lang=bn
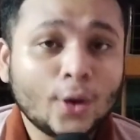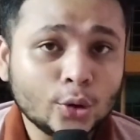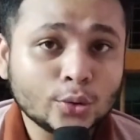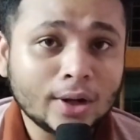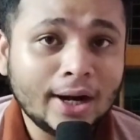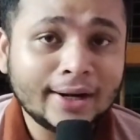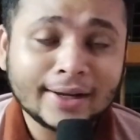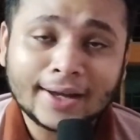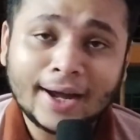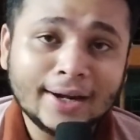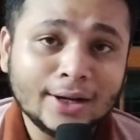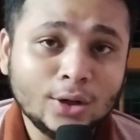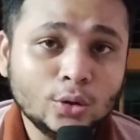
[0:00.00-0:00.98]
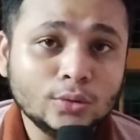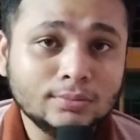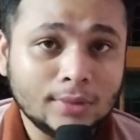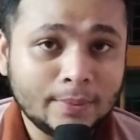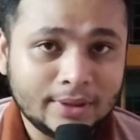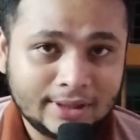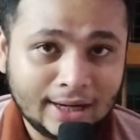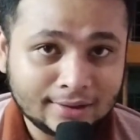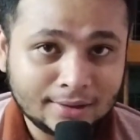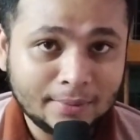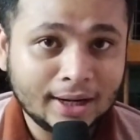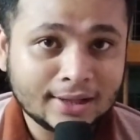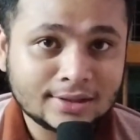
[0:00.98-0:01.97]
গতকাল একটা গান এলো আমি রাতে
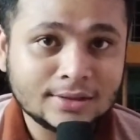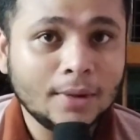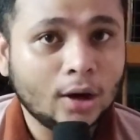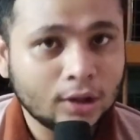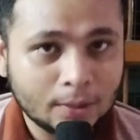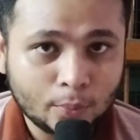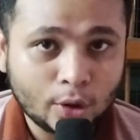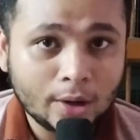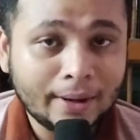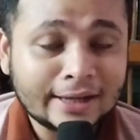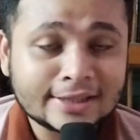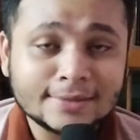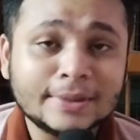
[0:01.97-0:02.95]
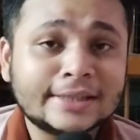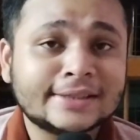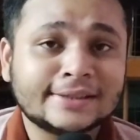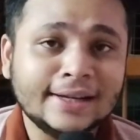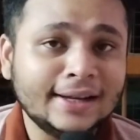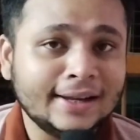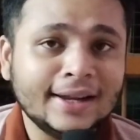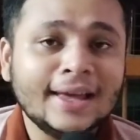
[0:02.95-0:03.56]
বানাচ্ছি বারোটার পরে বানাচ্ছি বাট স্টিল